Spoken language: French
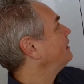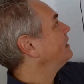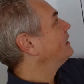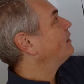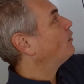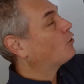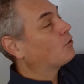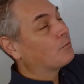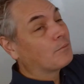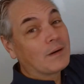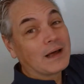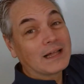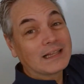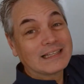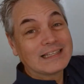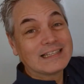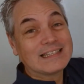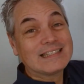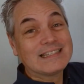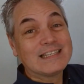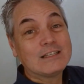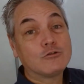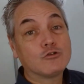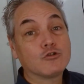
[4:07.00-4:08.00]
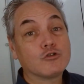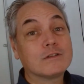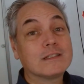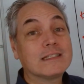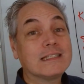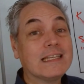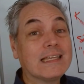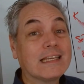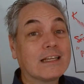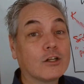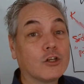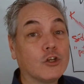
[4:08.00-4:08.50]
et on parle ici du
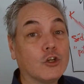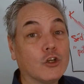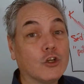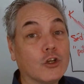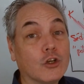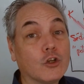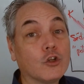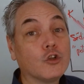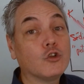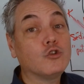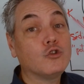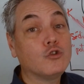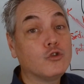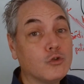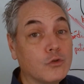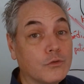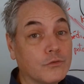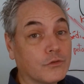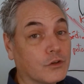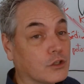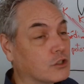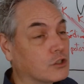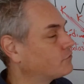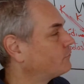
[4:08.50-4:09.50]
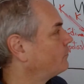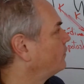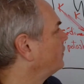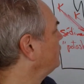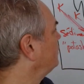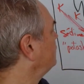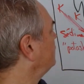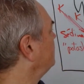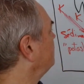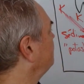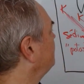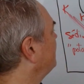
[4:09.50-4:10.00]
cycle du
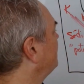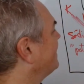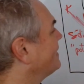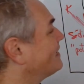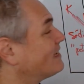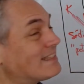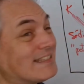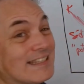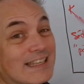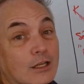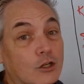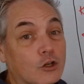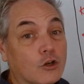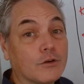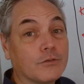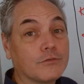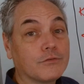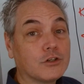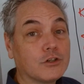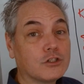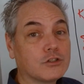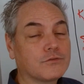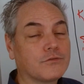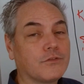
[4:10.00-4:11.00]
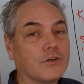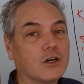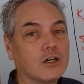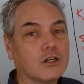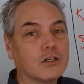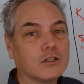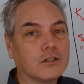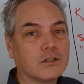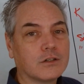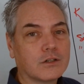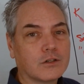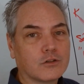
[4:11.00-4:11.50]
phosphore, c'est que le
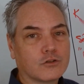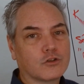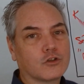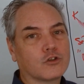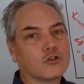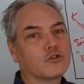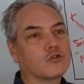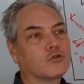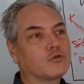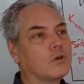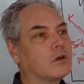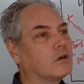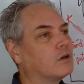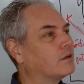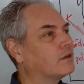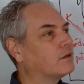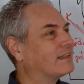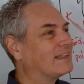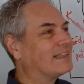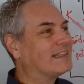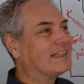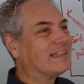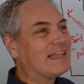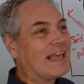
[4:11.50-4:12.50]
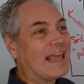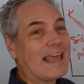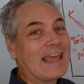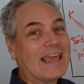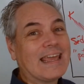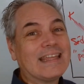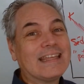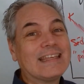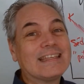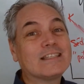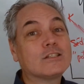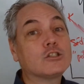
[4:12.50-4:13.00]
phosphore que euh,
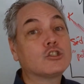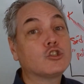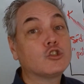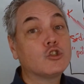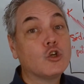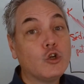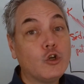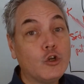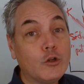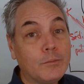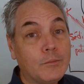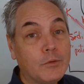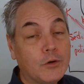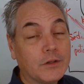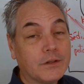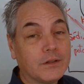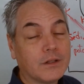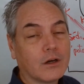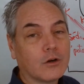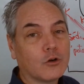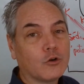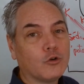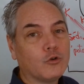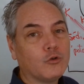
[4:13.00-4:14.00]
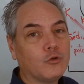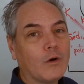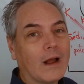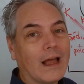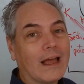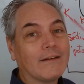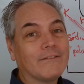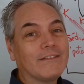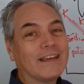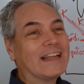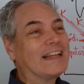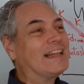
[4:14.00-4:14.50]
est soluble dans l'eau
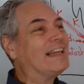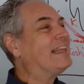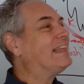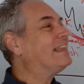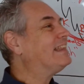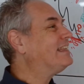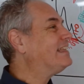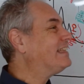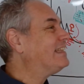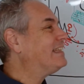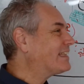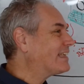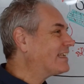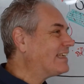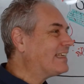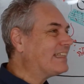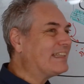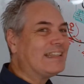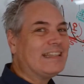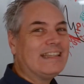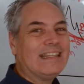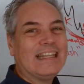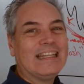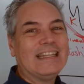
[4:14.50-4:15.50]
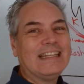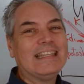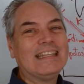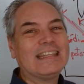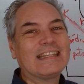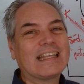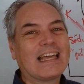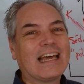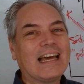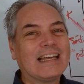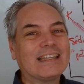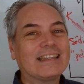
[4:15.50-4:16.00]
avec les nitrites, les
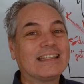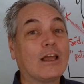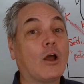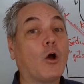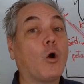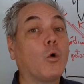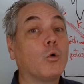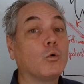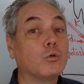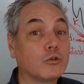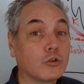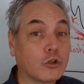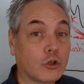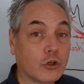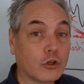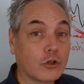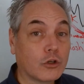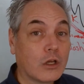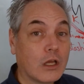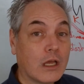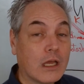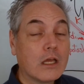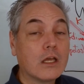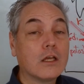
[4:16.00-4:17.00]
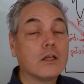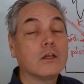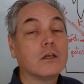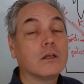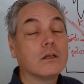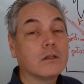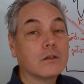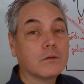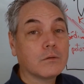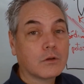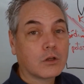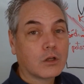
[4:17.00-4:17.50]
nitrates et autres,
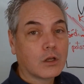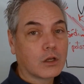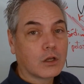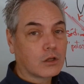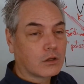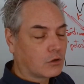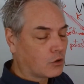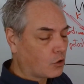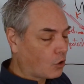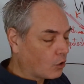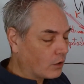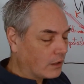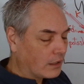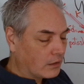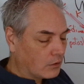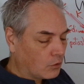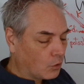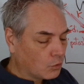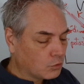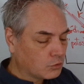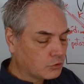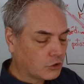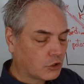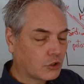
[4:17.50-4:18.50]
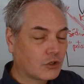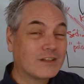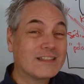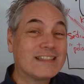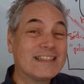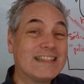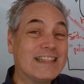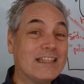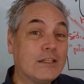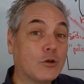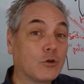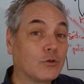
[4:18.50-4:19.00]
euh, autres
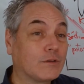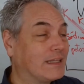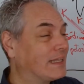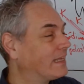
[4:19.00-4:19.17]
ions